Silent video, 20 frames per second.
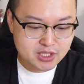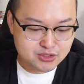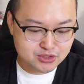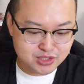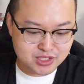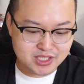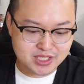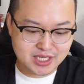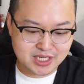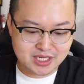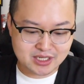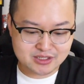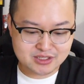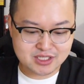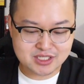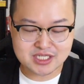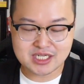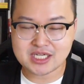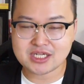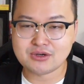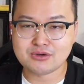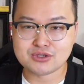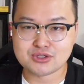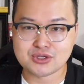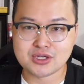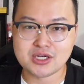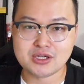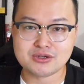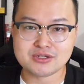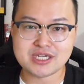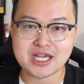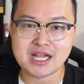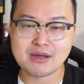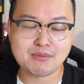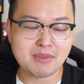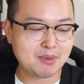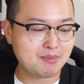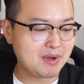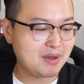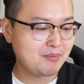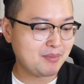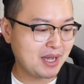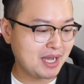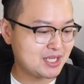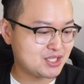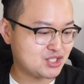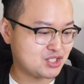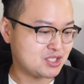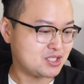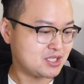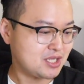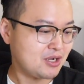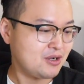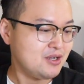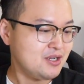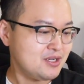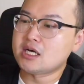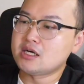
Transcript: 军粮，然后剩下的我觉得留下来慢慢把它吃掉，